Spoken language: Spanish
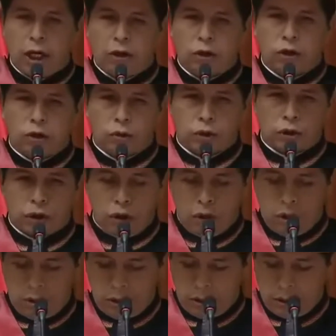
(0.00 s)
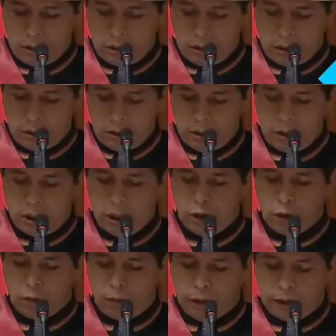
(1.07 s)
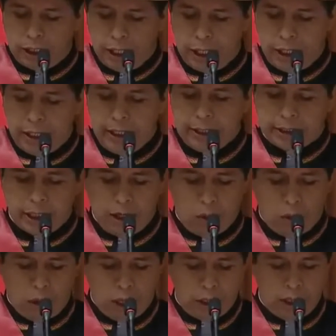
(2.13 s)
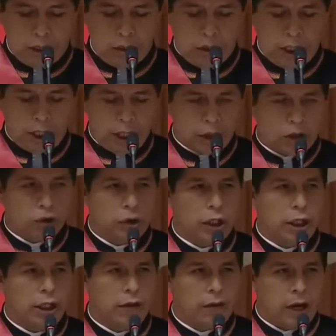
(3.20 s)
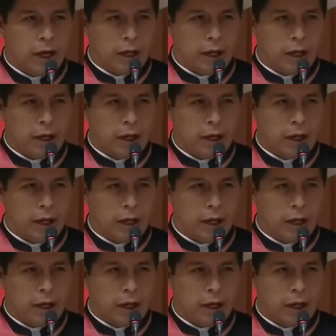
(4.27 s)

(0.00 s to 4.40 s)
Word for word: con la construcción del hospital en San Juan del Urigancho y en el